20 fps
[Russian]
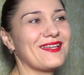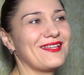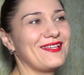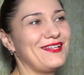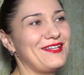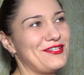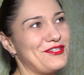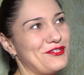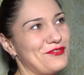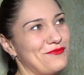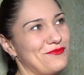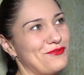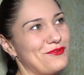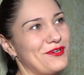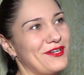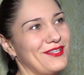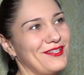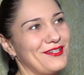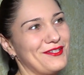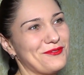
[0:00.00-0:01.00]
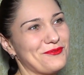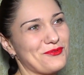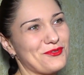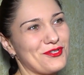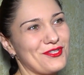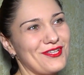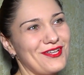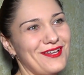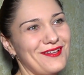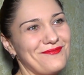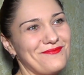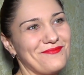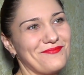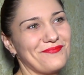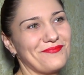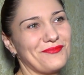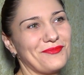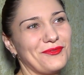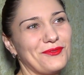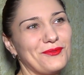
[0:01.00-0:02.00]
Для чего она нужна?
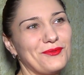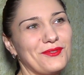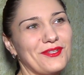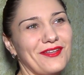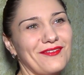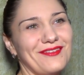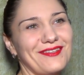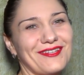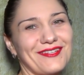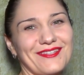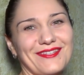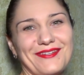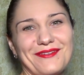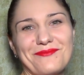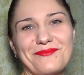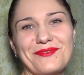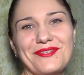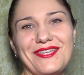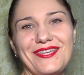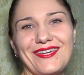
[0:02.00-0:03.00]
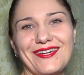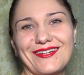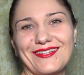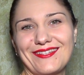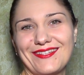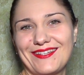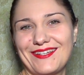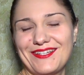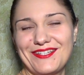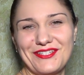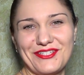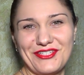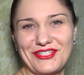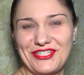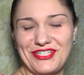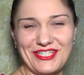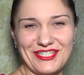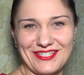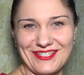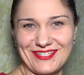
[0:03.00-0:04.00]
Ну, наверное, мне она,
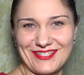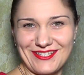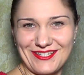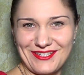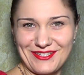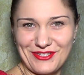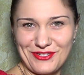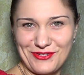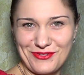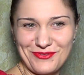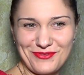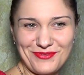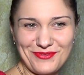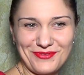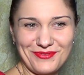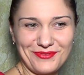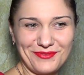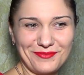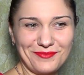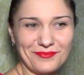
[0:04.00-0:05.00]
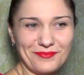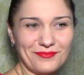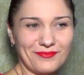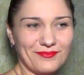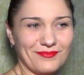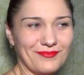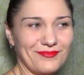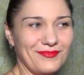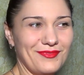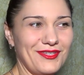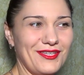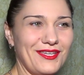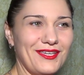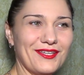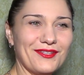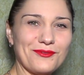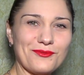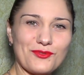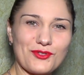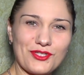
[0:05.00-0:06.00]
честно скажу, не
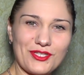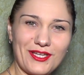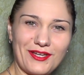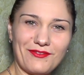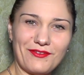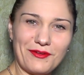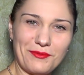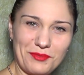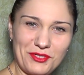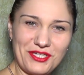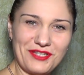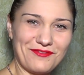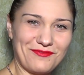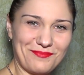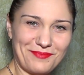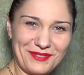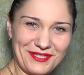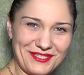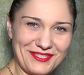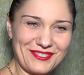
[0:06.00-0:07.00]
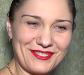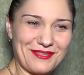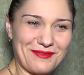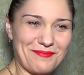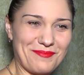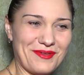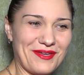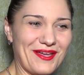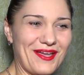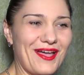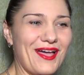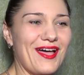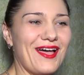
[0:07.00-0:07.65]
нужна вообще в принципе.